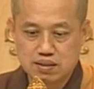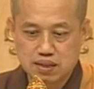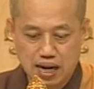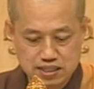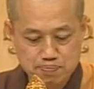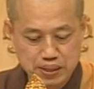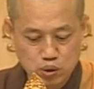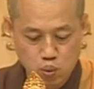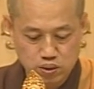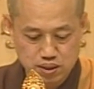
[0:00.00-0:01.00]
他还是迷
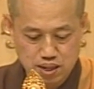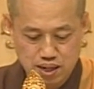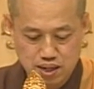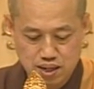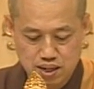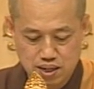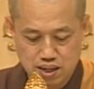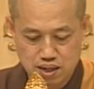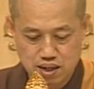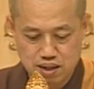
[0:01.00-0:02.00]
惑的，
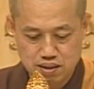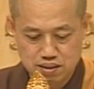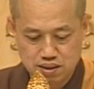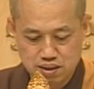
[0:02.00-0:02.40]
啊，